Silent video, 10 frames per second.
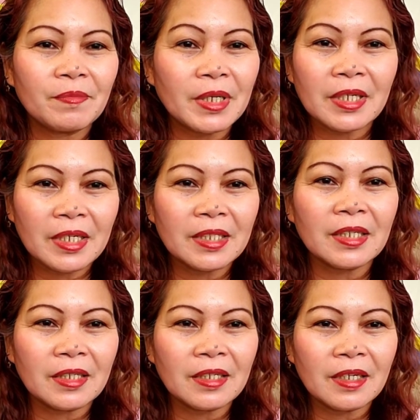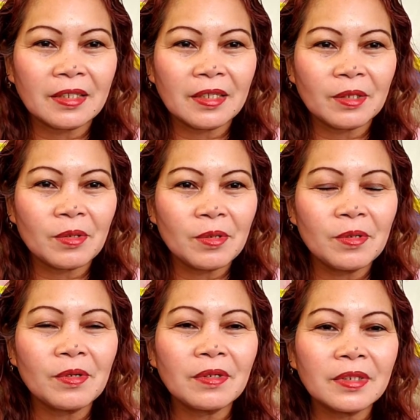makikita na natin kung
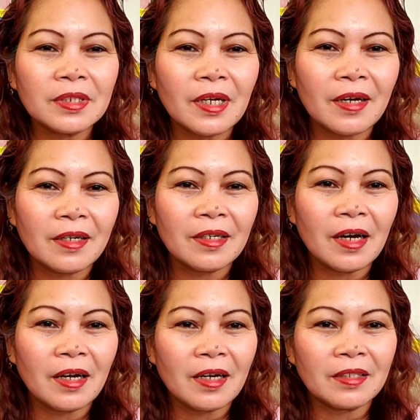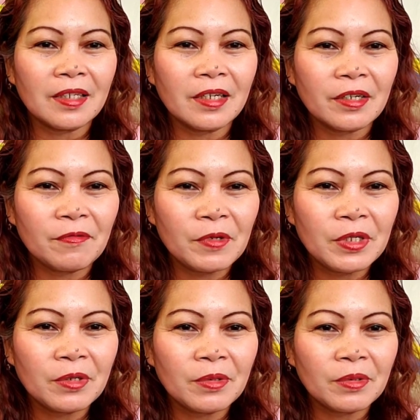saan ang ating
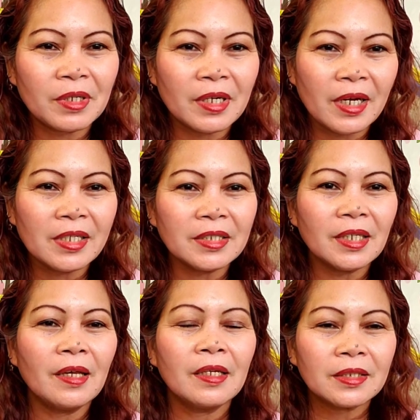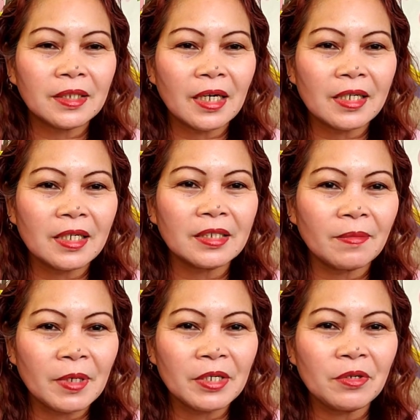revenue. Okay guys, tara
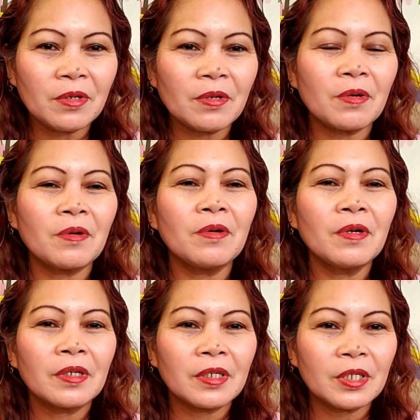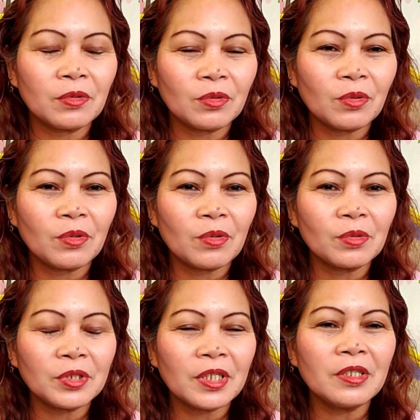samahan nyo ko. Ituturo ko
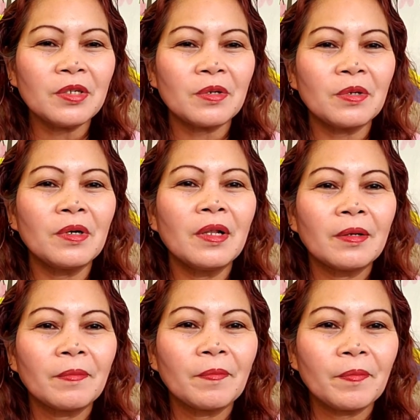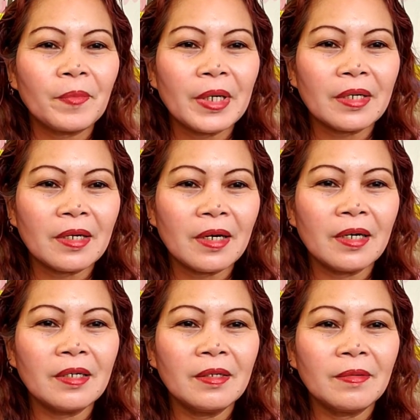sa inyo
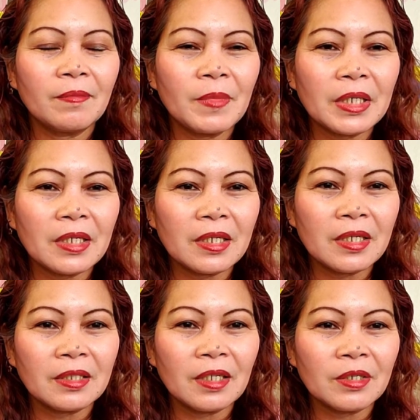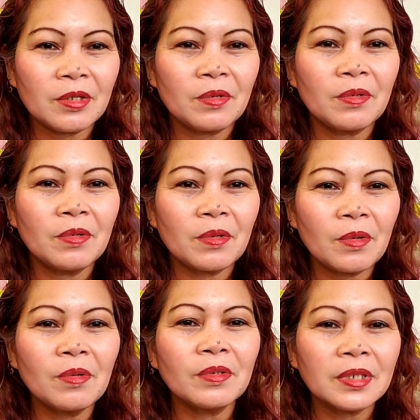para makikita nyo
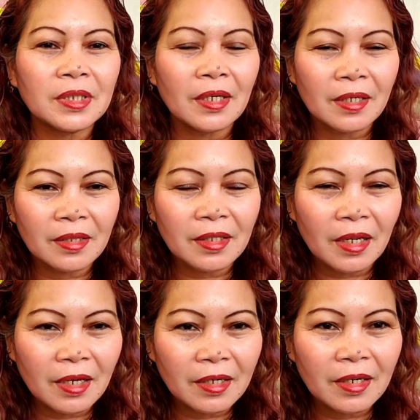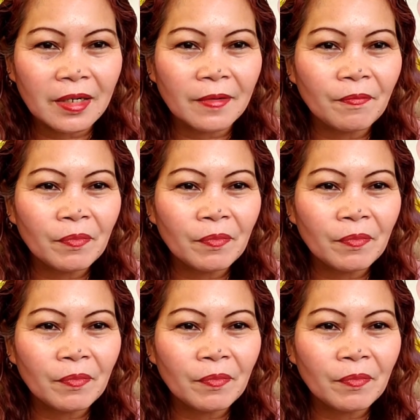kung saan talaga.